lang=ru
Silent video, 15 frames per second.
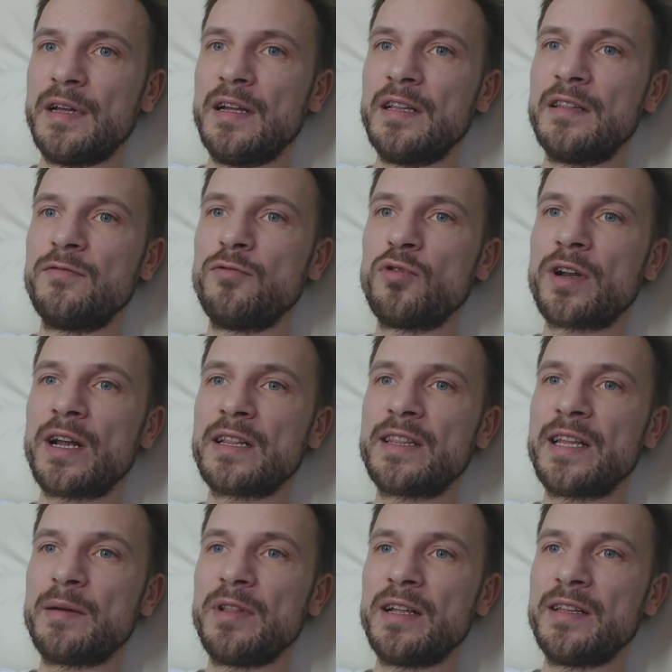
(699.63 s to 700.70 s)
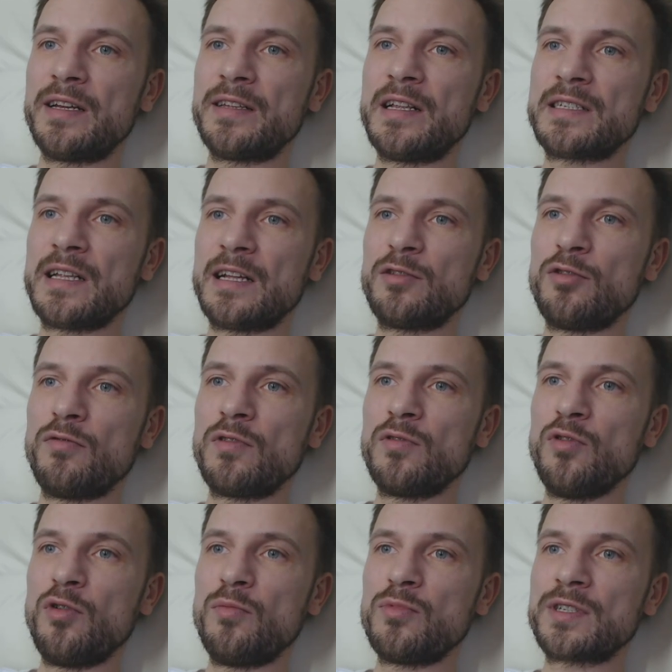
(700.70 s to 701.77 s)
двукратный обладатель «Золотого
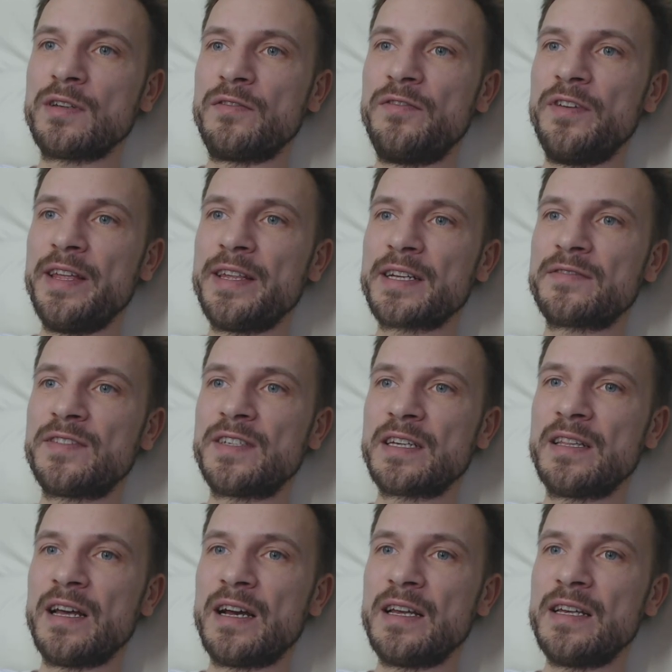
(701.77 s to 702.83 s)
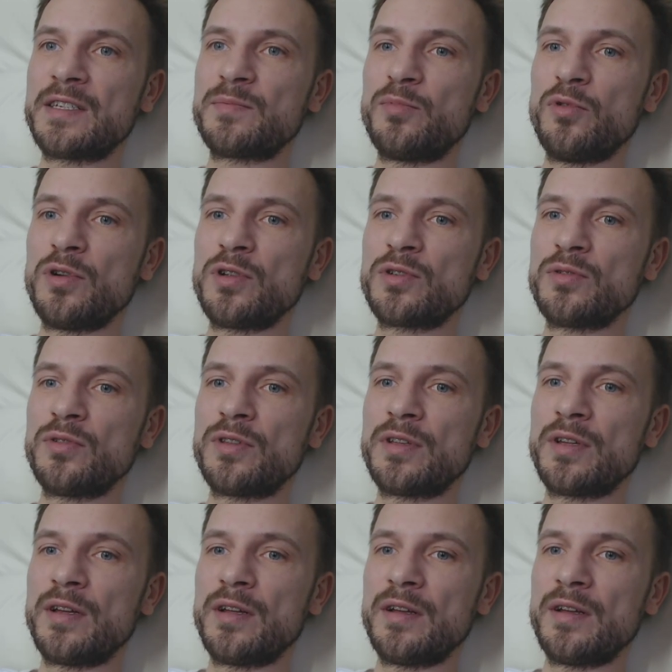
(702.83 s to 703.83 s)
глобуса» Феникс всегда использует